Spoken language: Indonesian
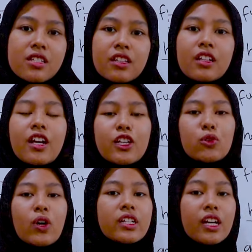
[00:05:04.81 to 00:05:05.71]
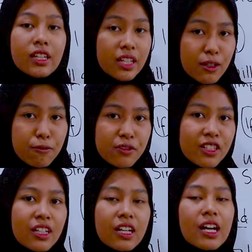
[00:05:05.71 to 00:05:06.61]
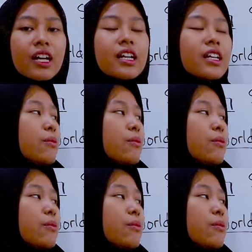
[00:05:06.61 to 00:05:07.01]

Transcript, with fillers: setelah itu ada if di tengah,